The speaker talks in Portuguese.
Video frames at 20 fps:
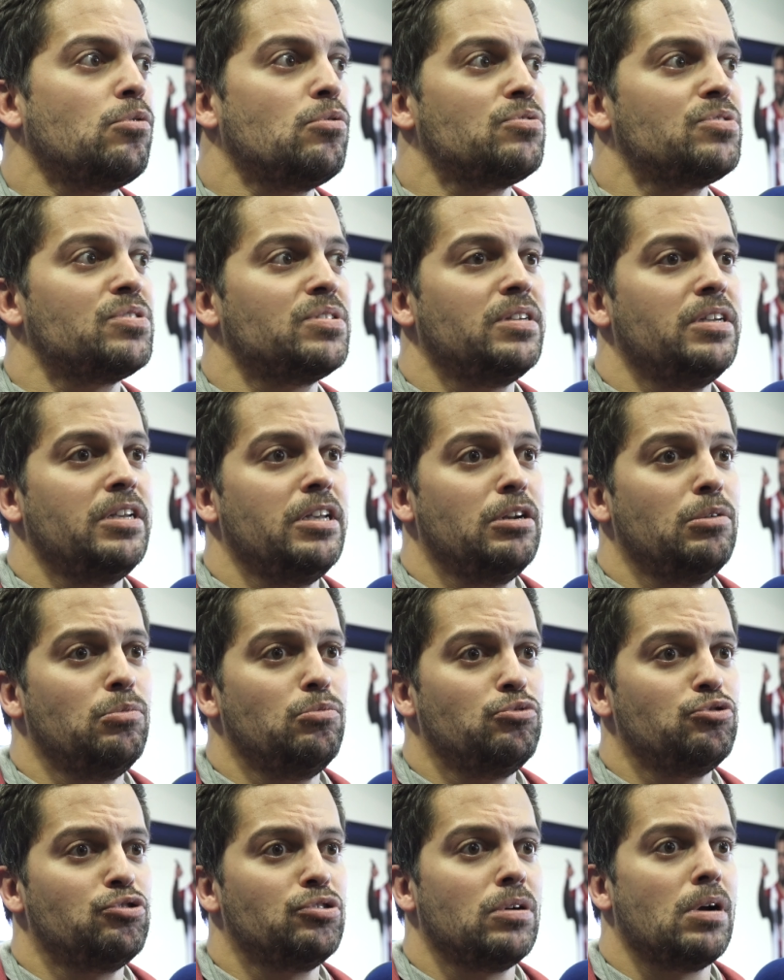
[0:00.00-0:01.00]

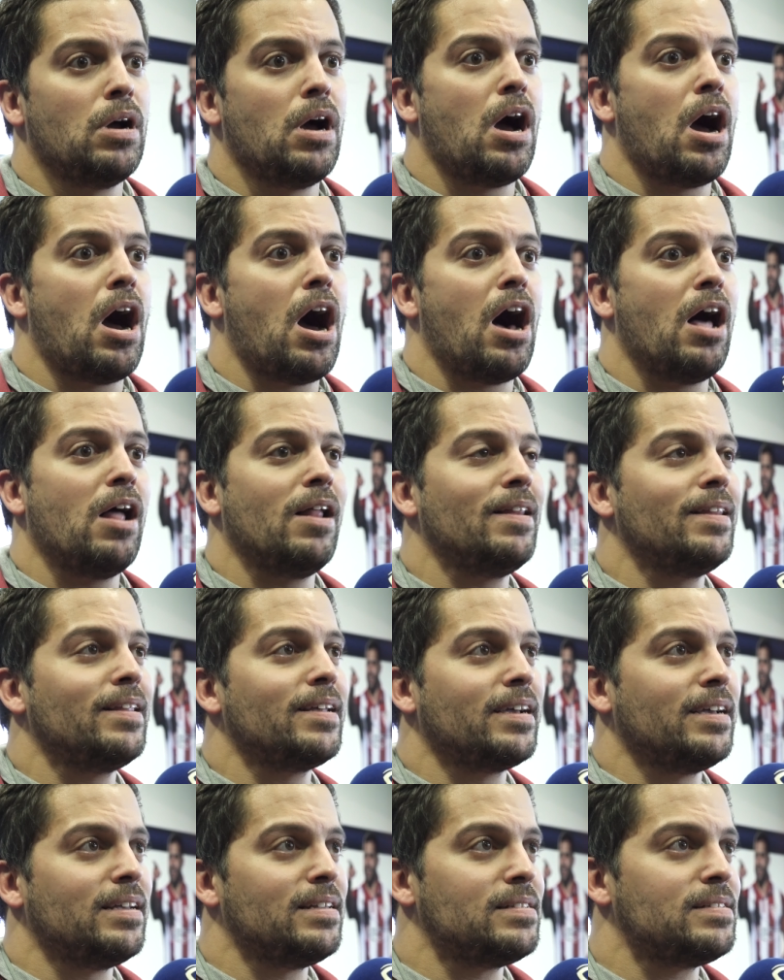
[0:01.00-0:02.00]
conseguirmos
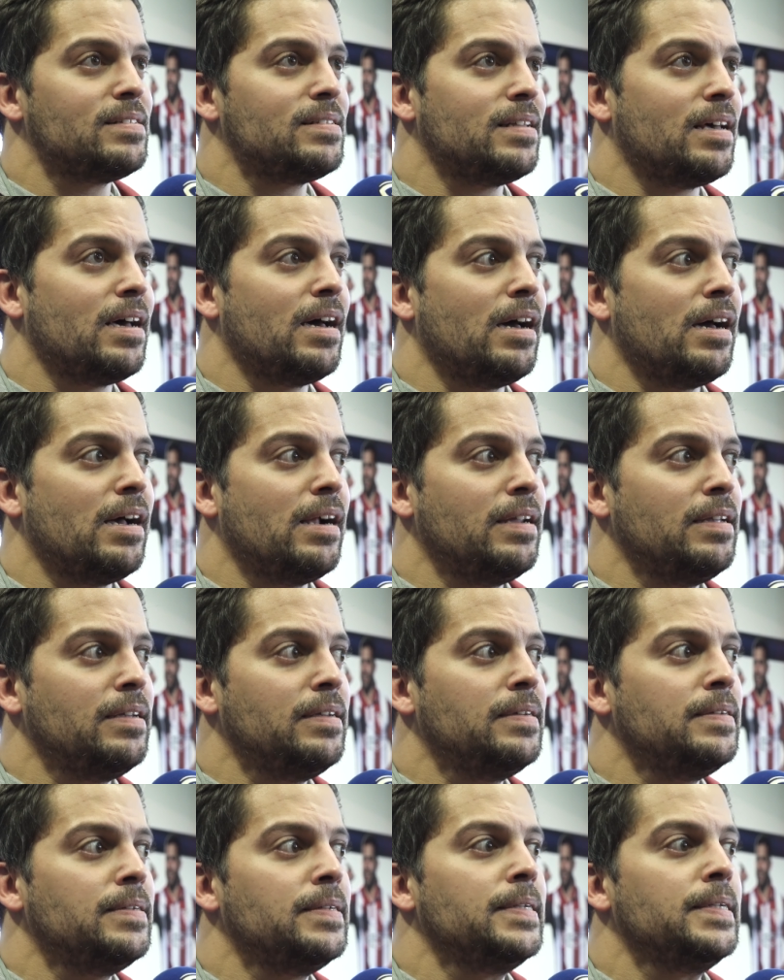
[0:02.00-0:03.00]
alcançar
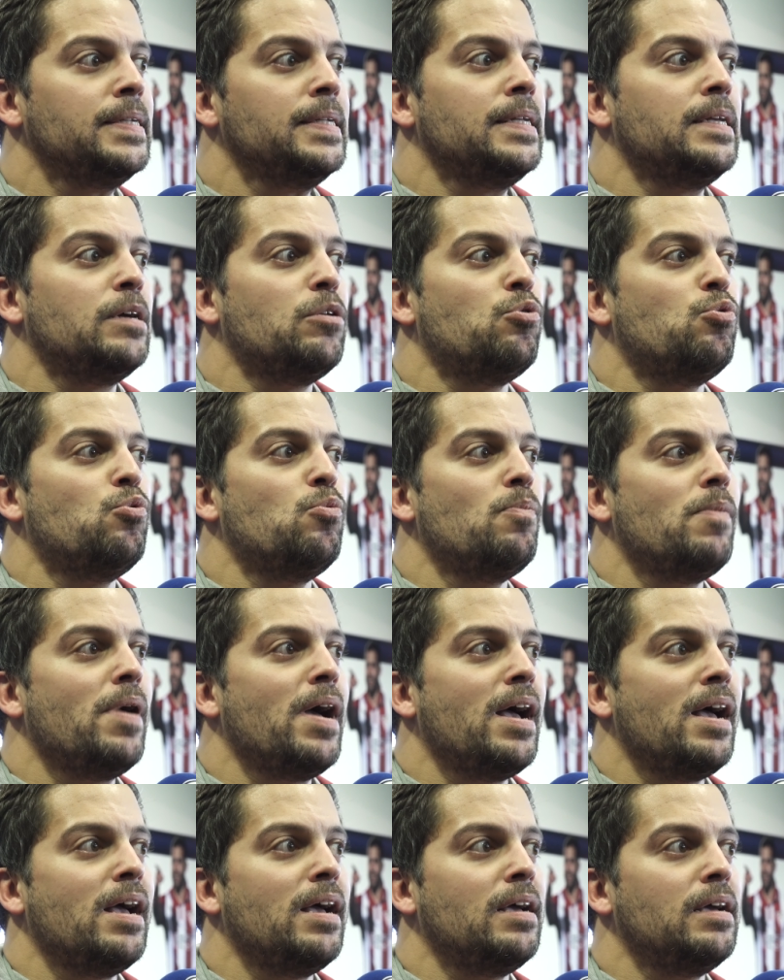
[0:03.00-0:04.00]

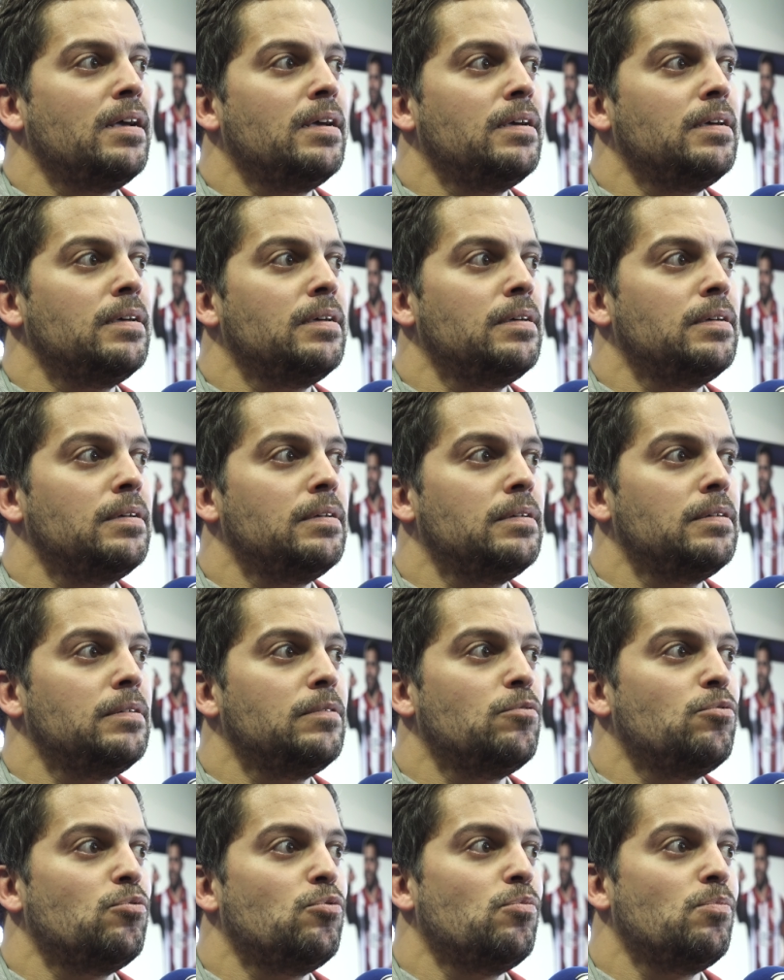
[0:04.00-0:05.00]
uma,
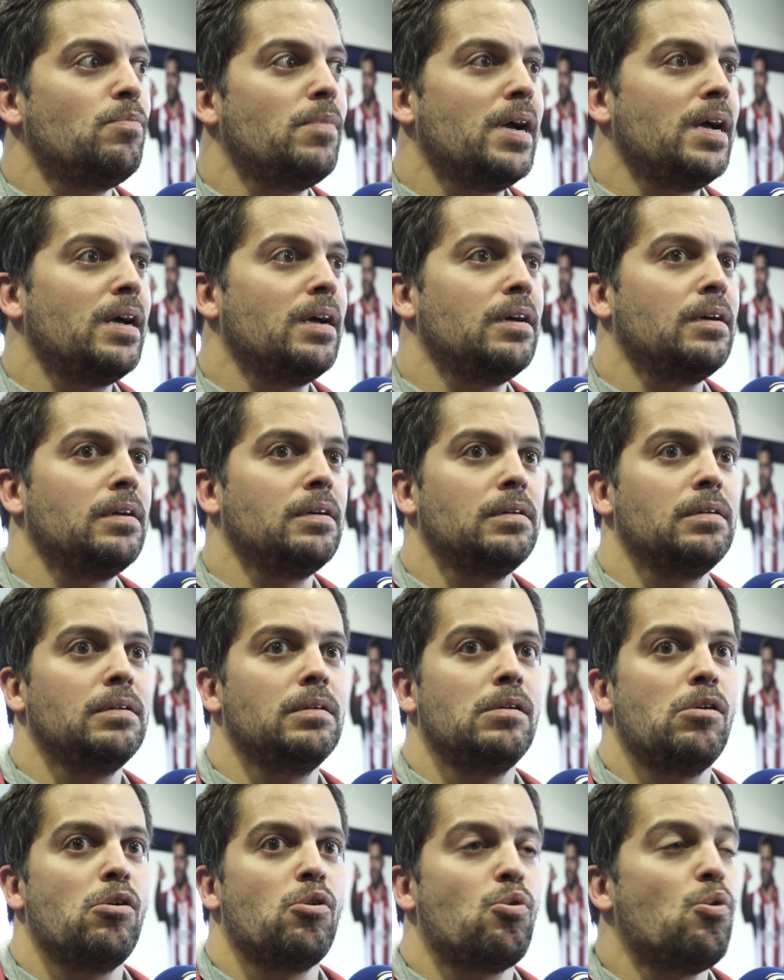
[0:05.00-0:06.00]
uma
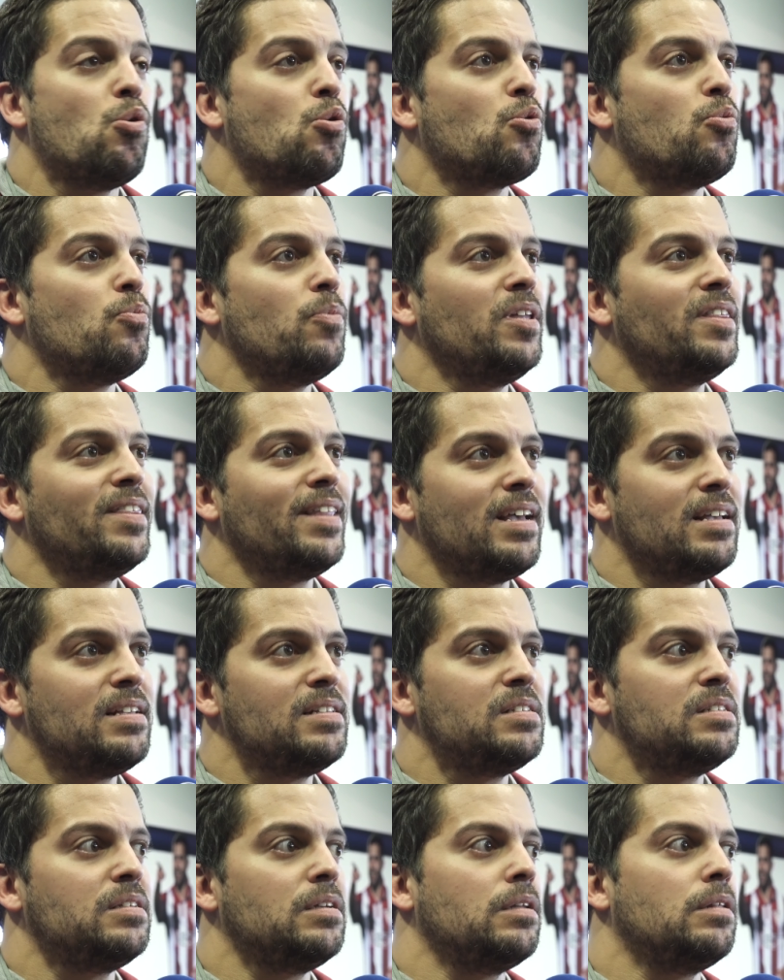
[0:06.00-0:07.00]

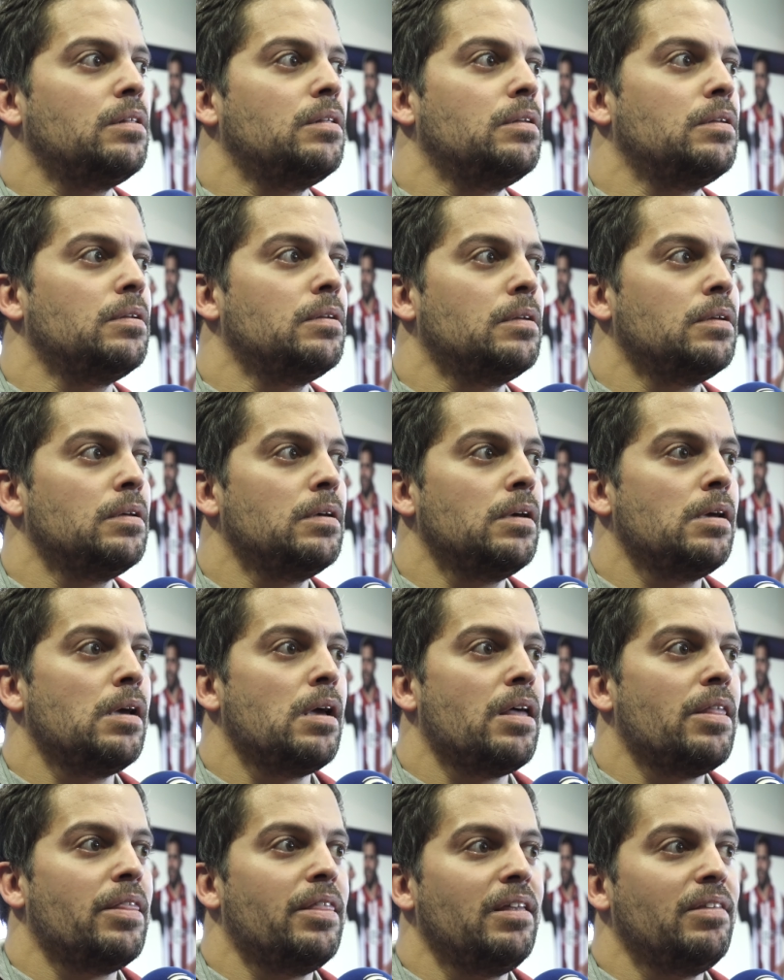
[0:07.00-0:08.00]
concomitância de,
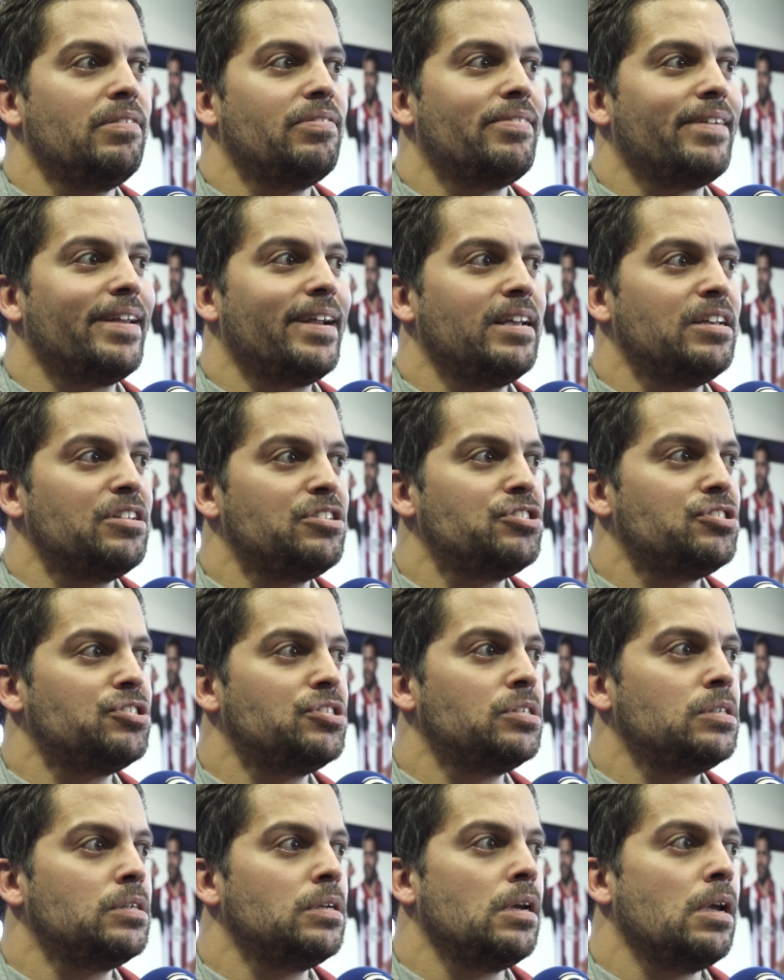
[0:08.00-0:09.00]
de
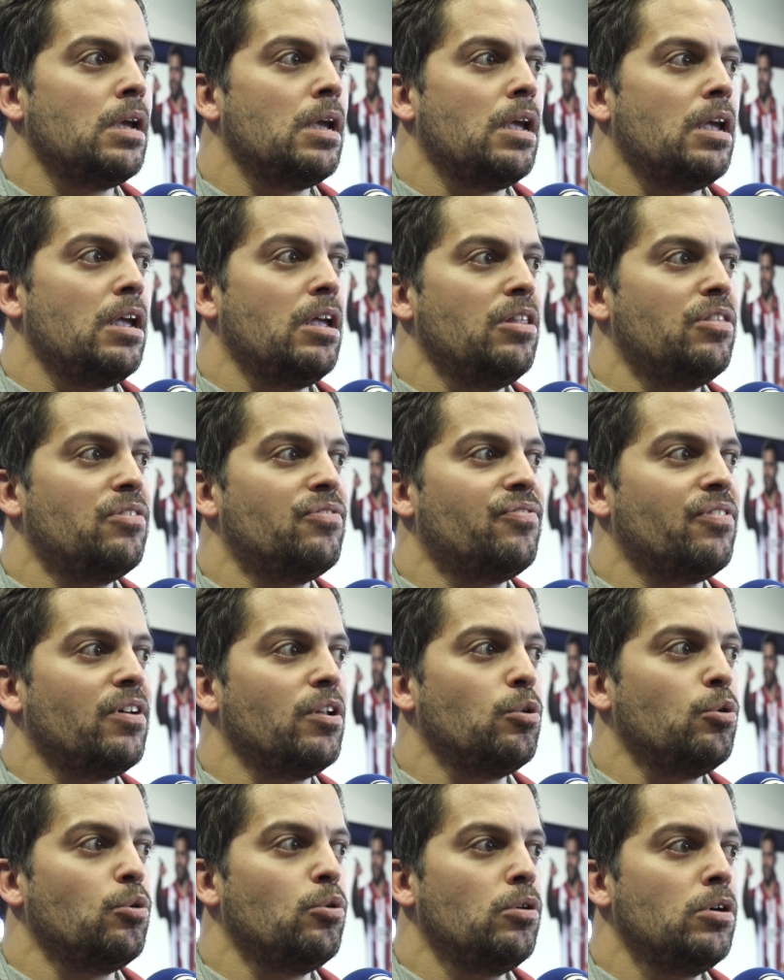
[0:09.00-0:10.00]
interesses e de
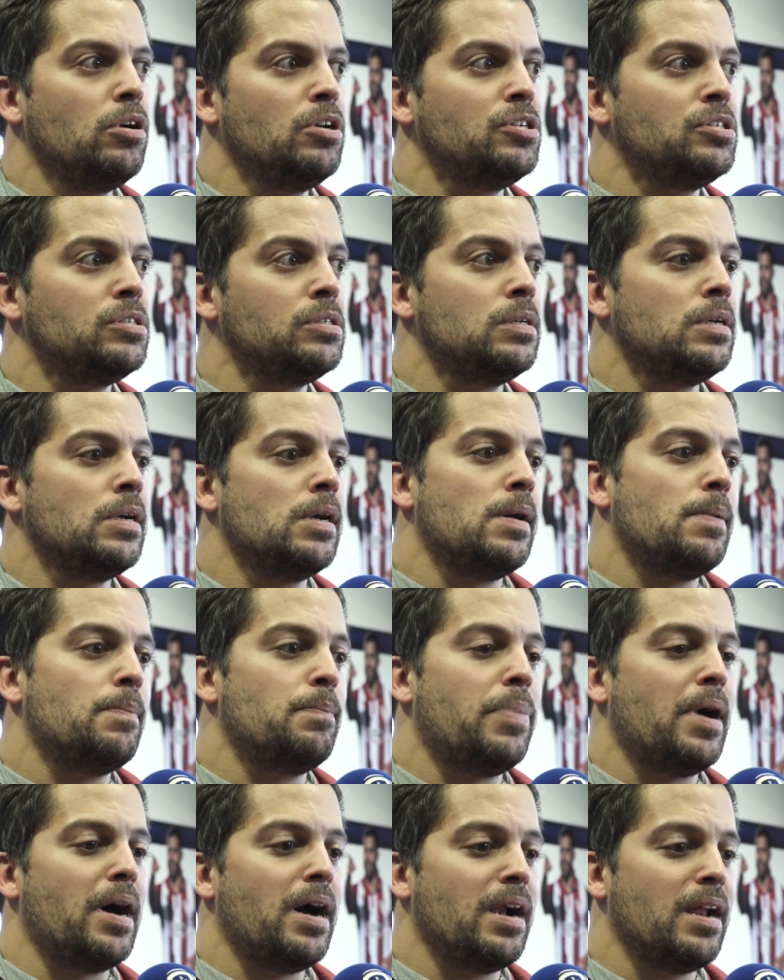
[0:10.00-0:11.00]
valores
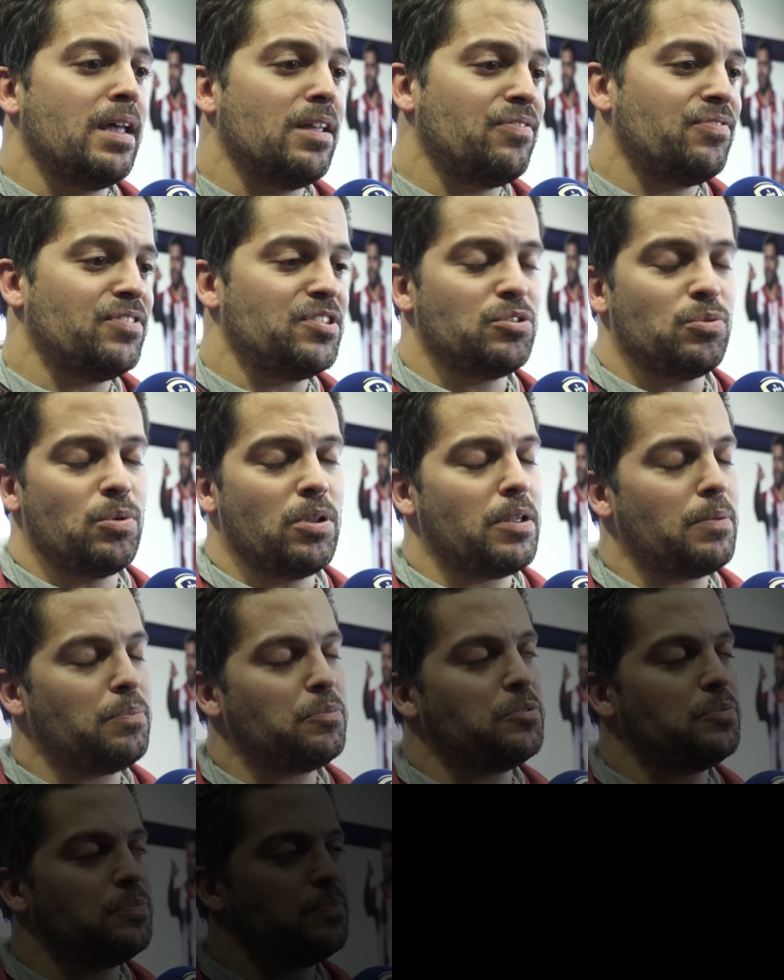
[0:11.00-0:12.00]
para a defesa do
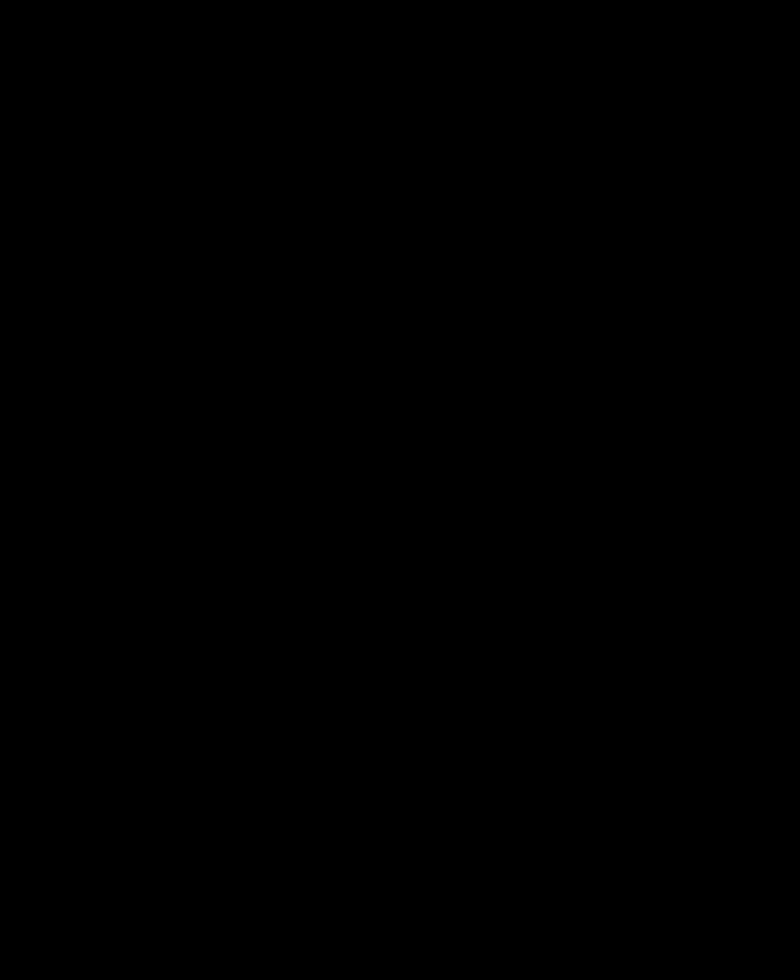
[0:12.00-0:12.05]
adepto.